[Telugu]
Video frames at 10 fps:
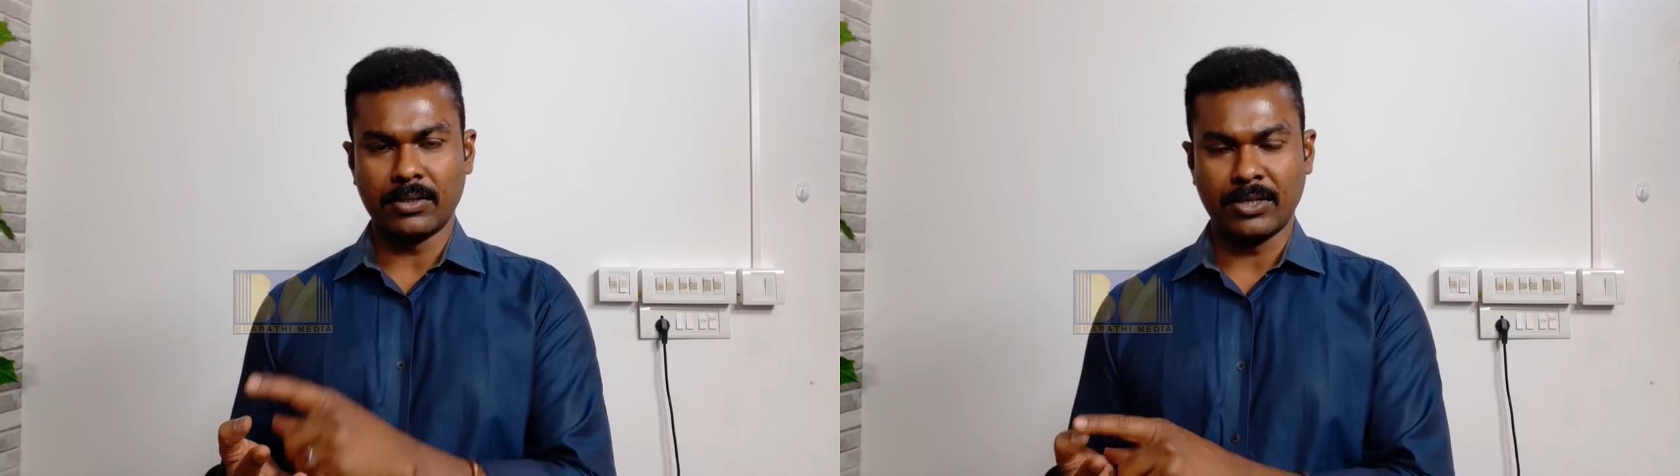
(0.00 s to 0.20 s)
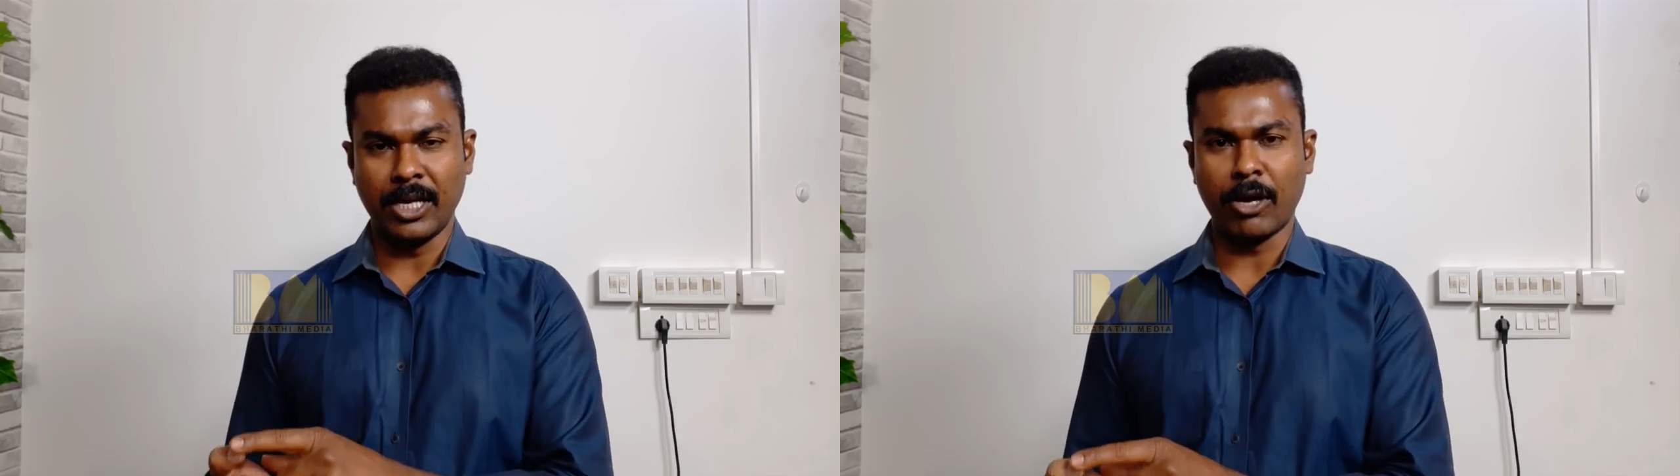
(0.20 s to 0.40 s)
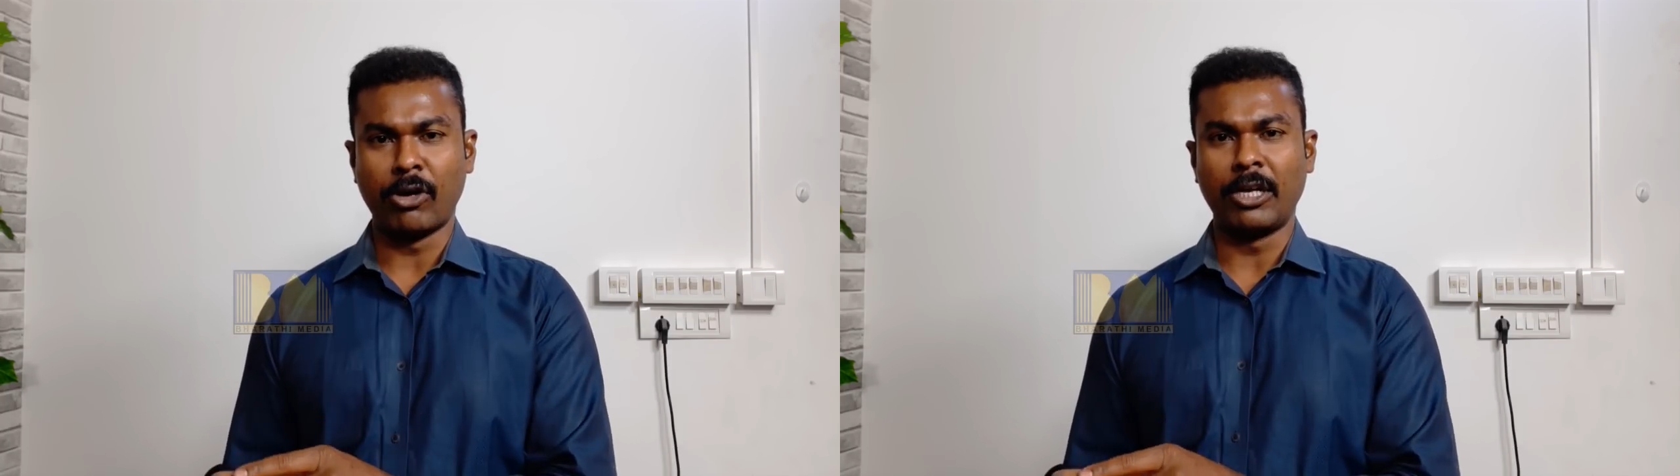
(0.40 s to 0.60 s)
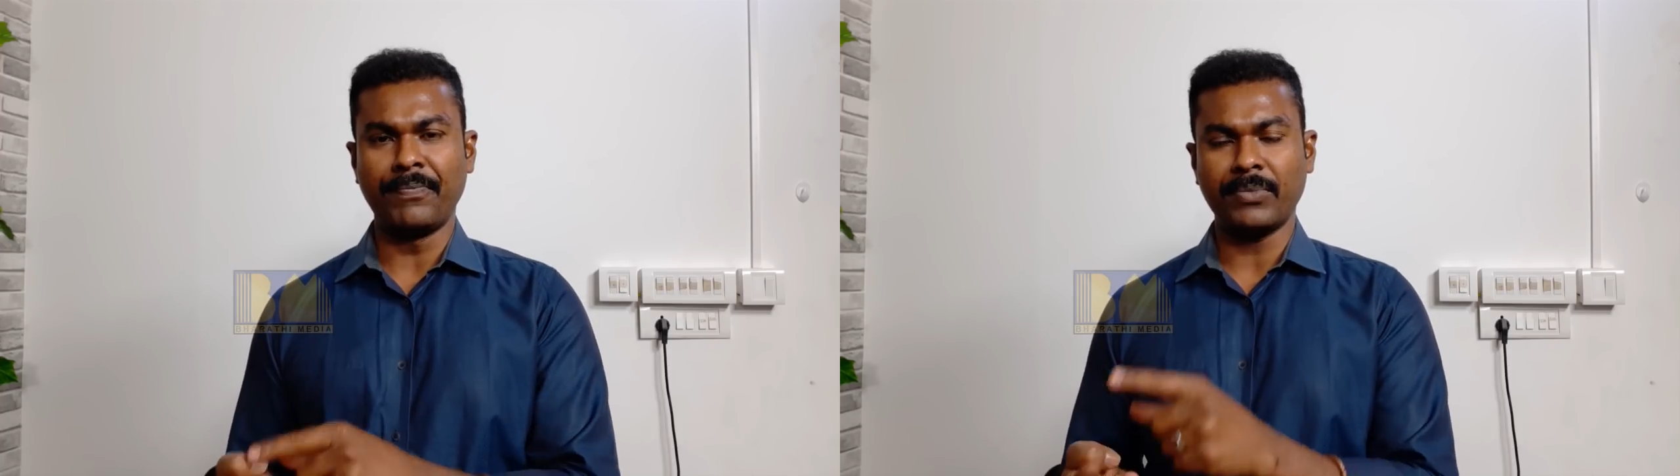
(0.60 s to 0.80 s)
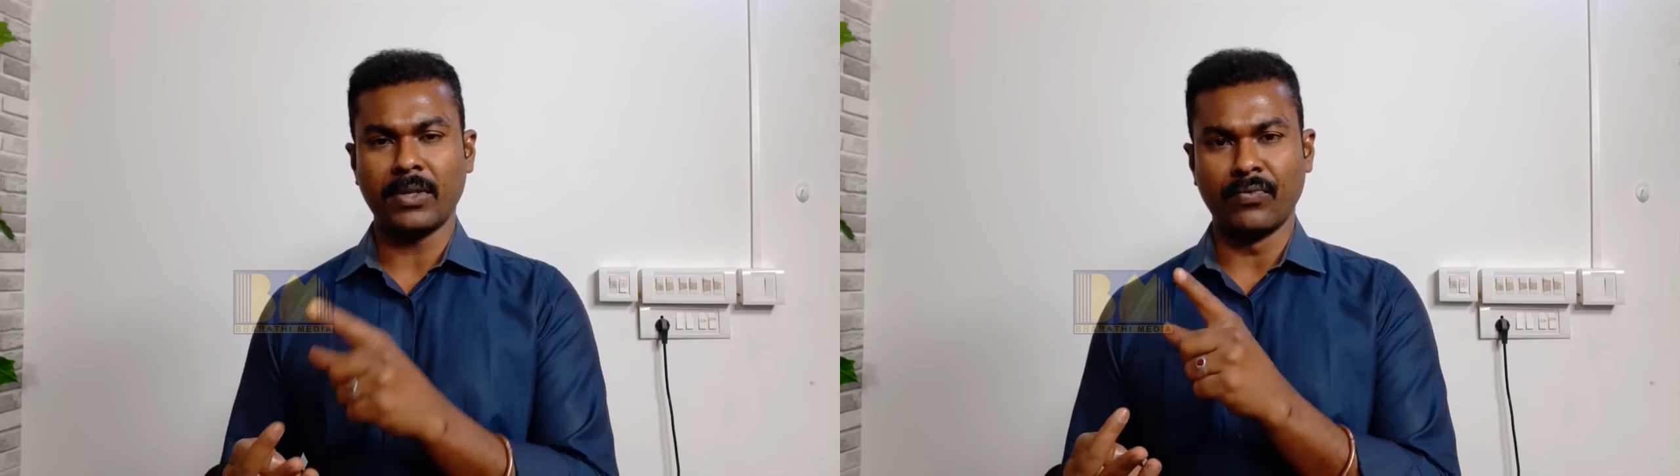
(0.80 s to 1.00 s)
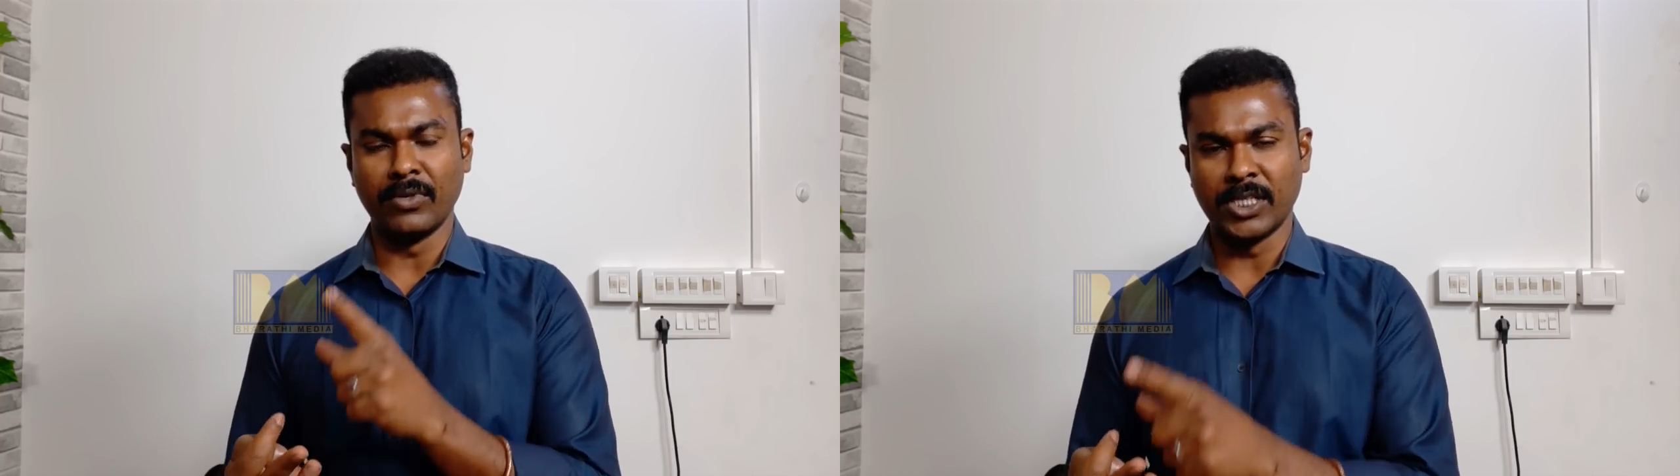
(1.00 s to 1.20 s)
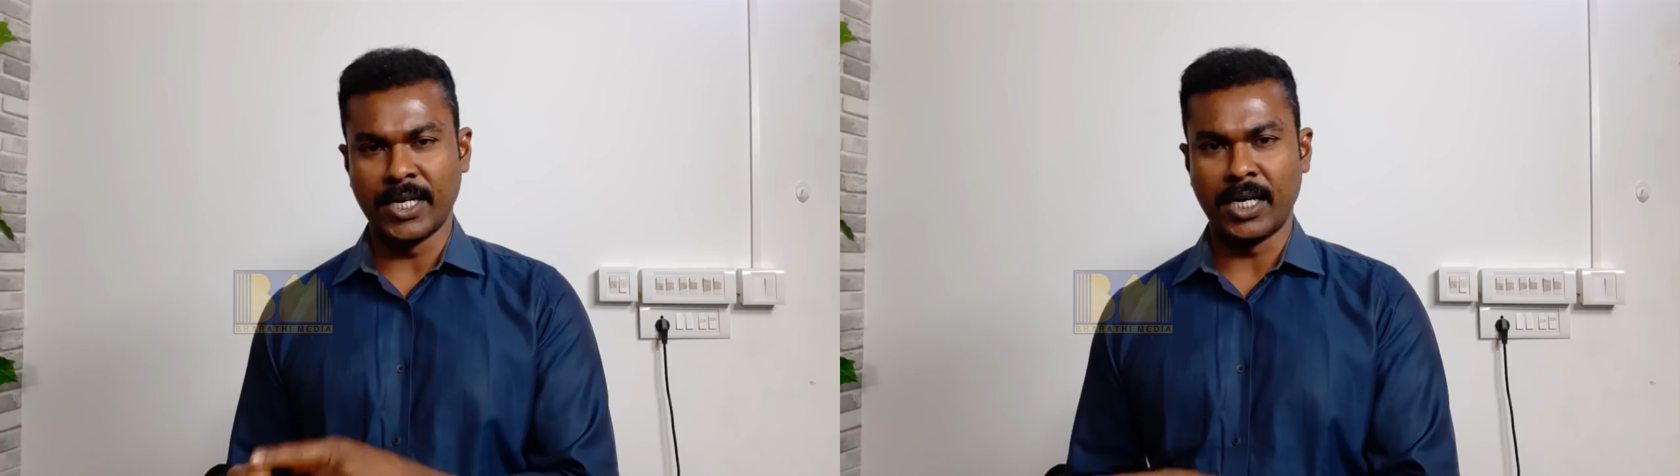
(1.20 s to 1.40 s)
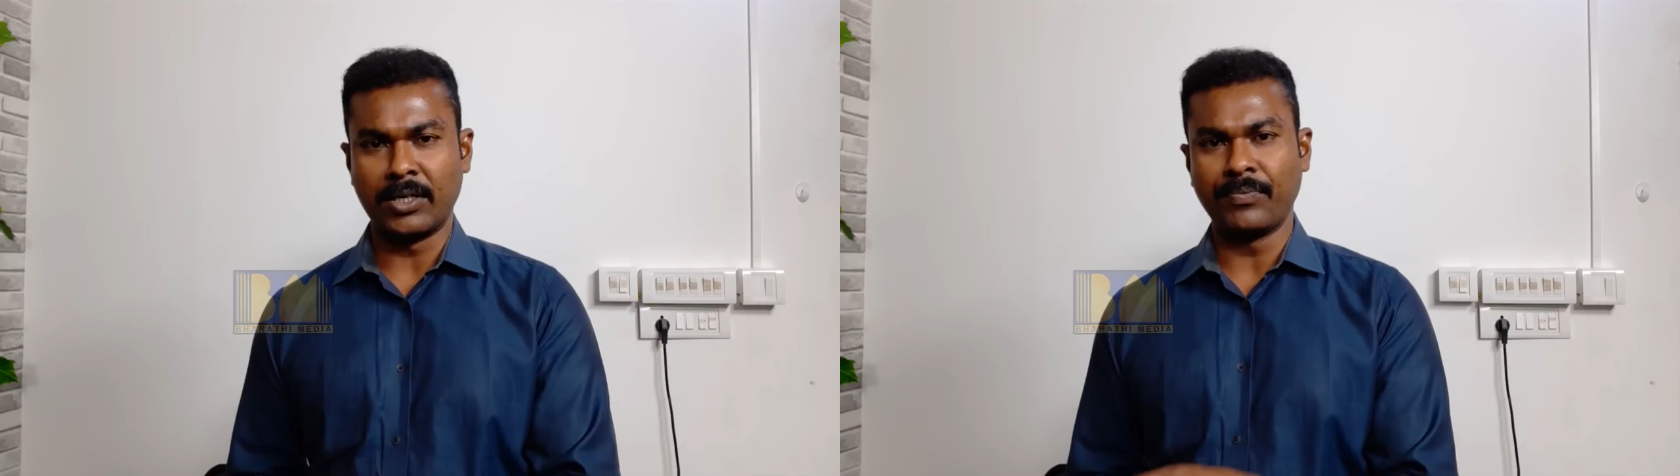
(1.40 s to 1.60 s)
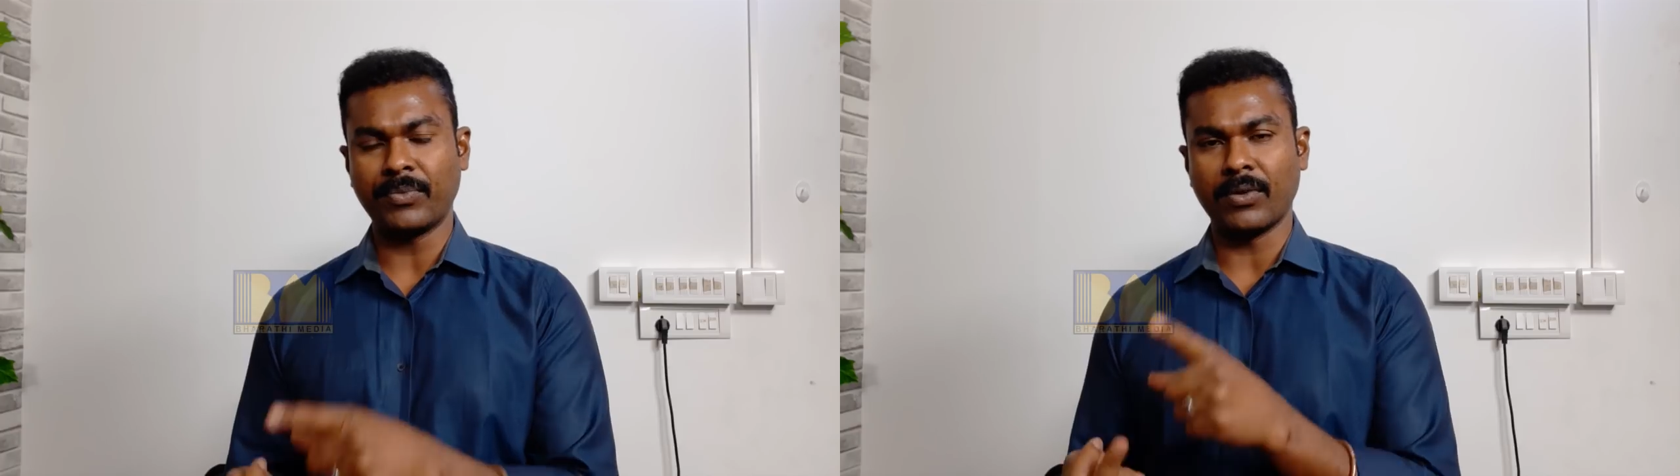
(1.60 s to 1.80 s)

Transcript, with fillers: శ్రీకాకుళం విజయనగరం